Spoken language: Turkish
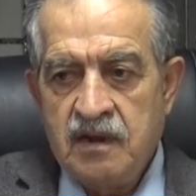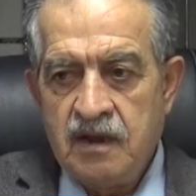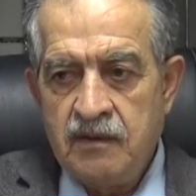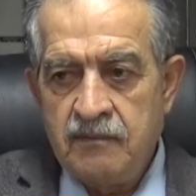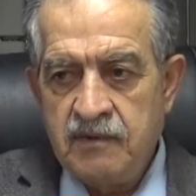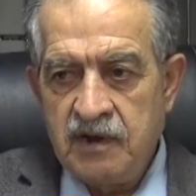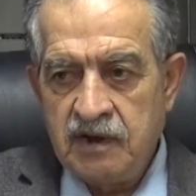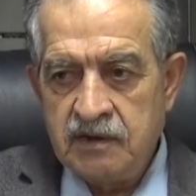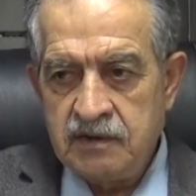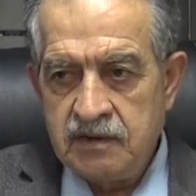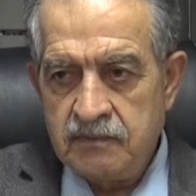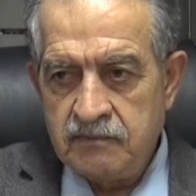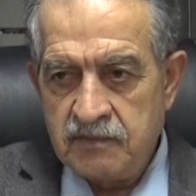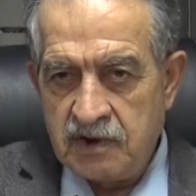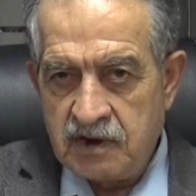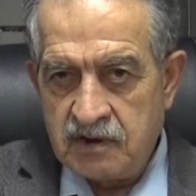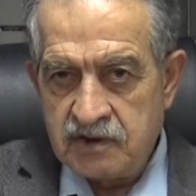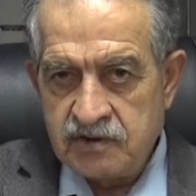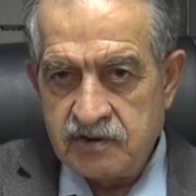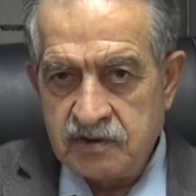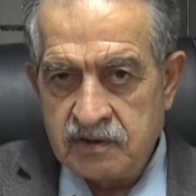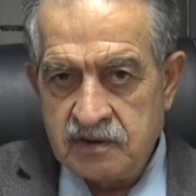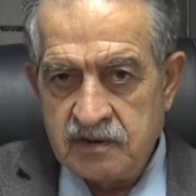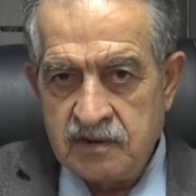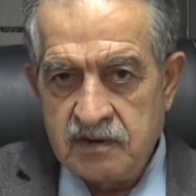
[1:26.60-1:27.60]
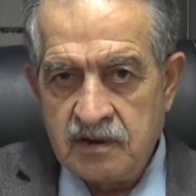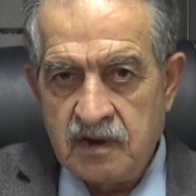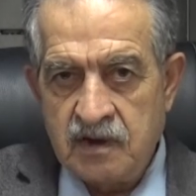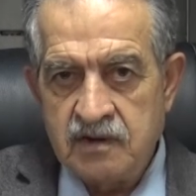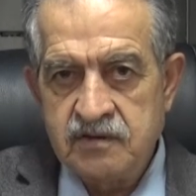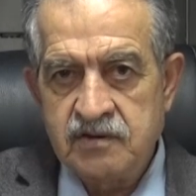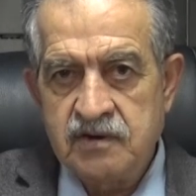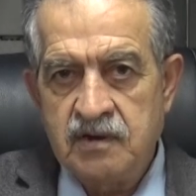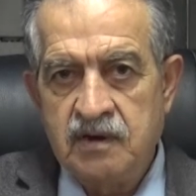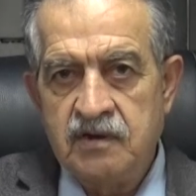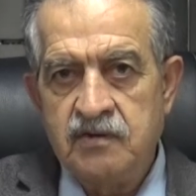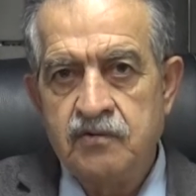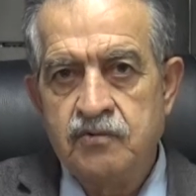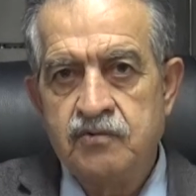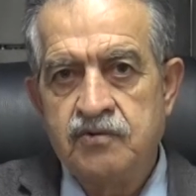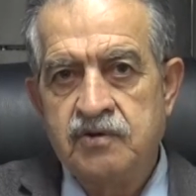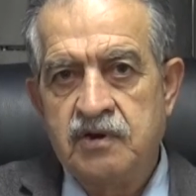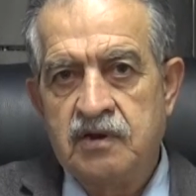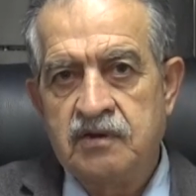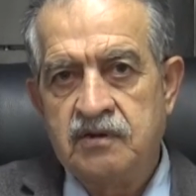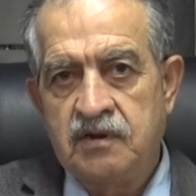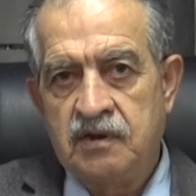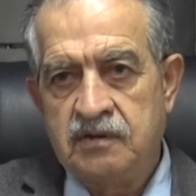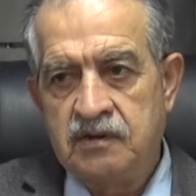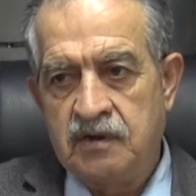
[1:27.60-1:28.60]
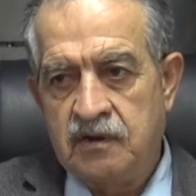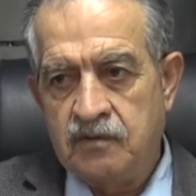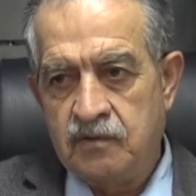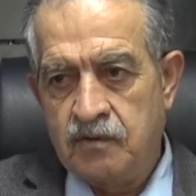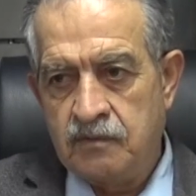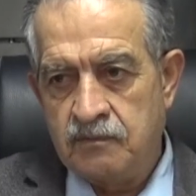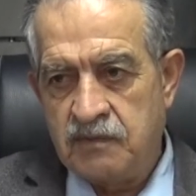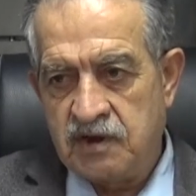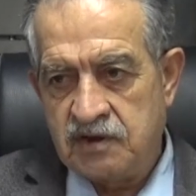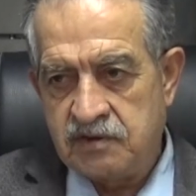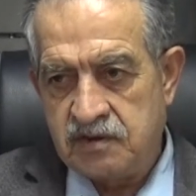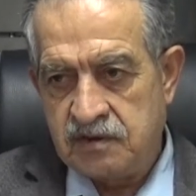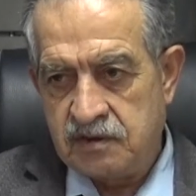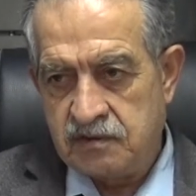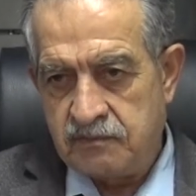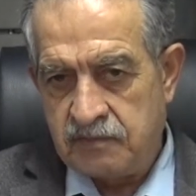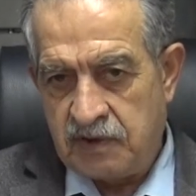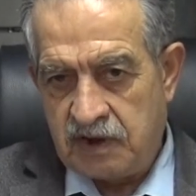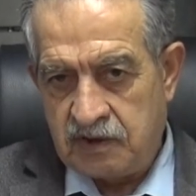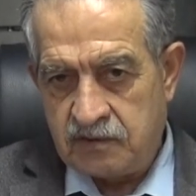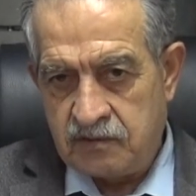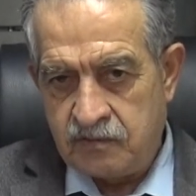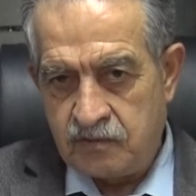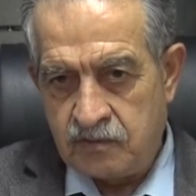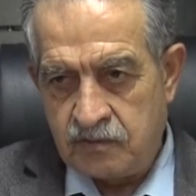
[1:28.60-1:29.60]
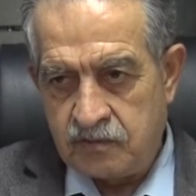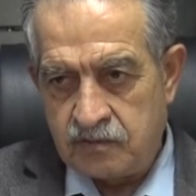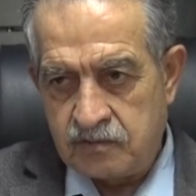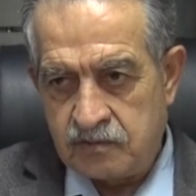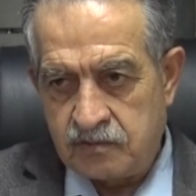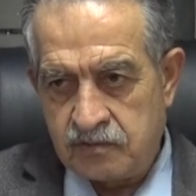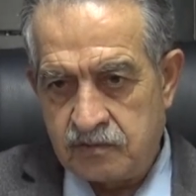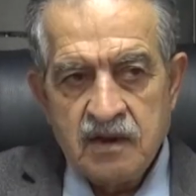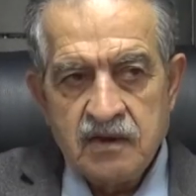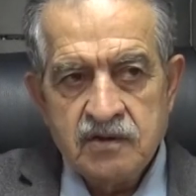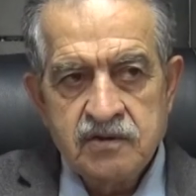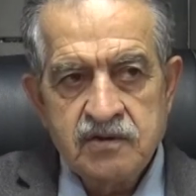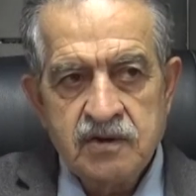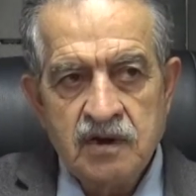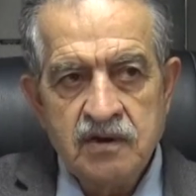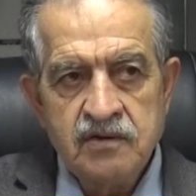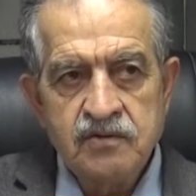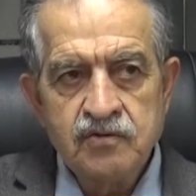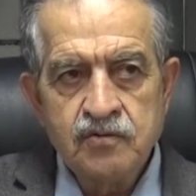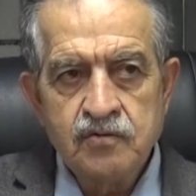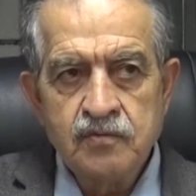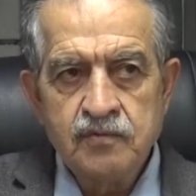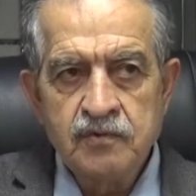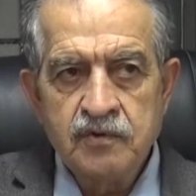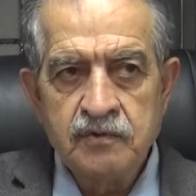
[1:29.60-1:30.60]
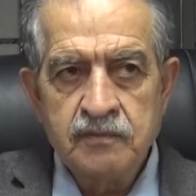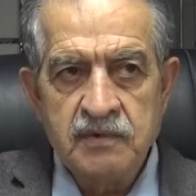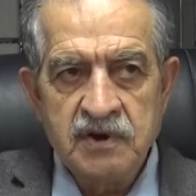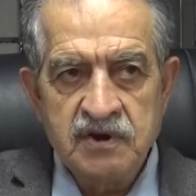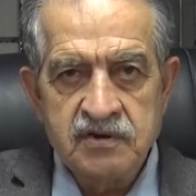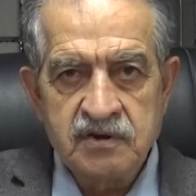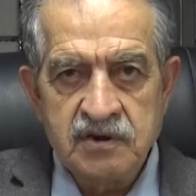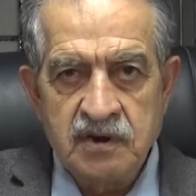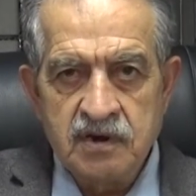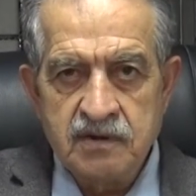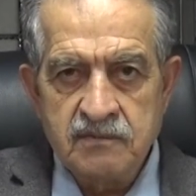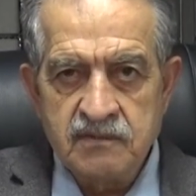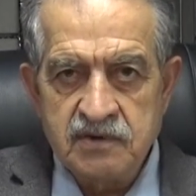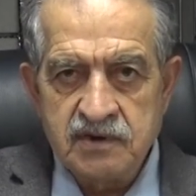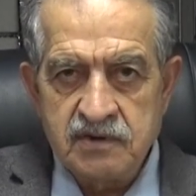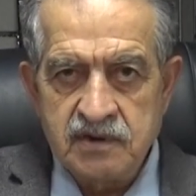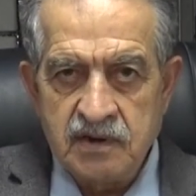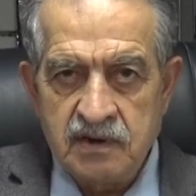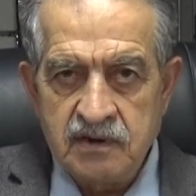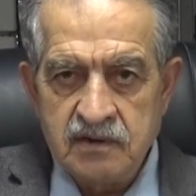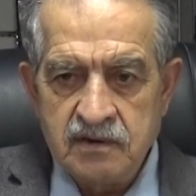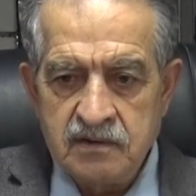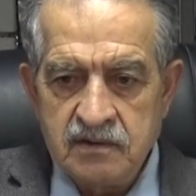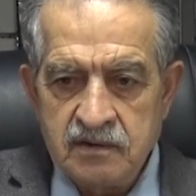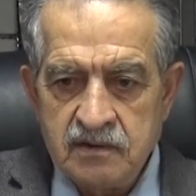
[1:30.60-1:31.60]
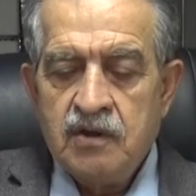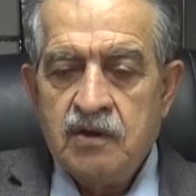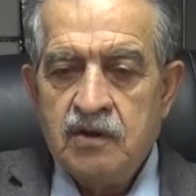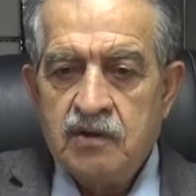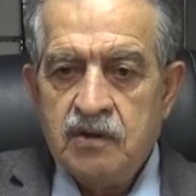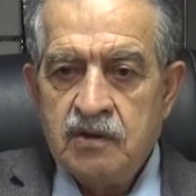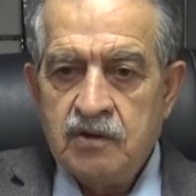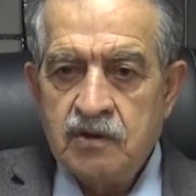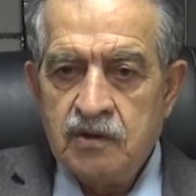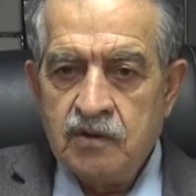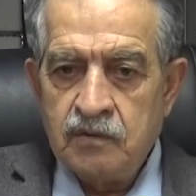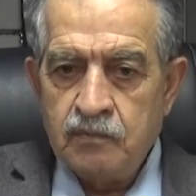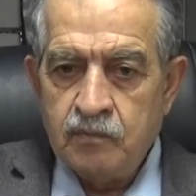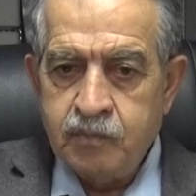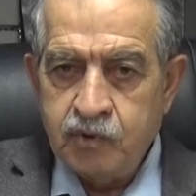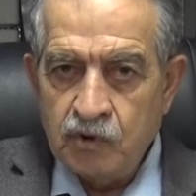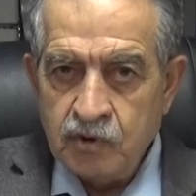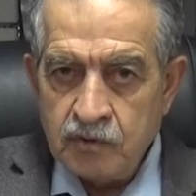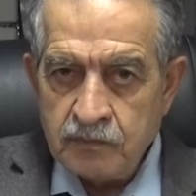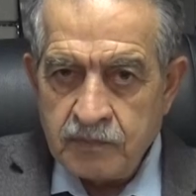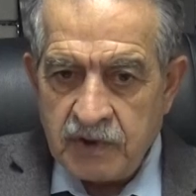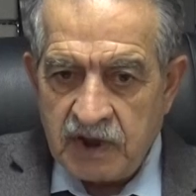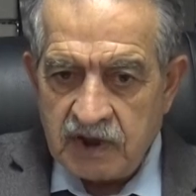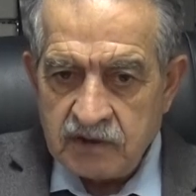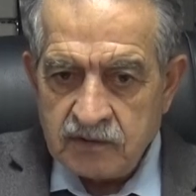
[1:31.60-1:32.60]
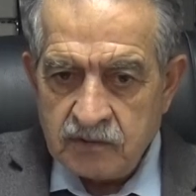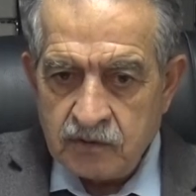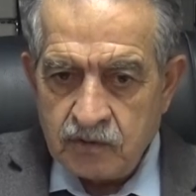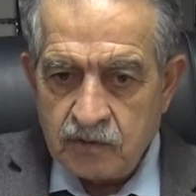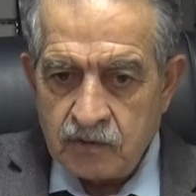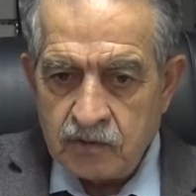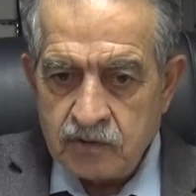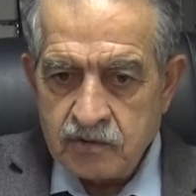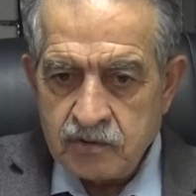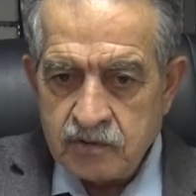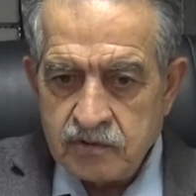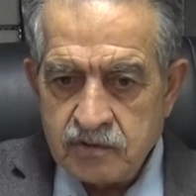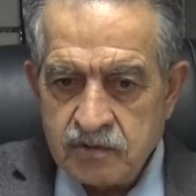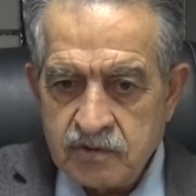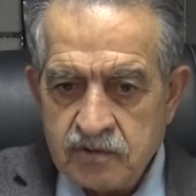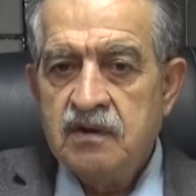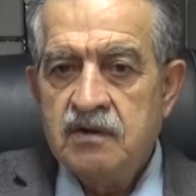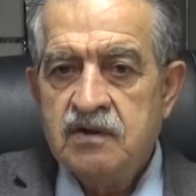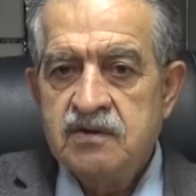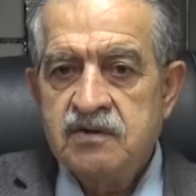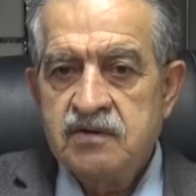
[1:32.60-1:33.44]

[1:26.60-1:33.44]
emekli maaşının asgari ücret kadar olmasını bekliyoruz. Sayın Cumhurbaşkanımızdan e, bunu bekliyoruz.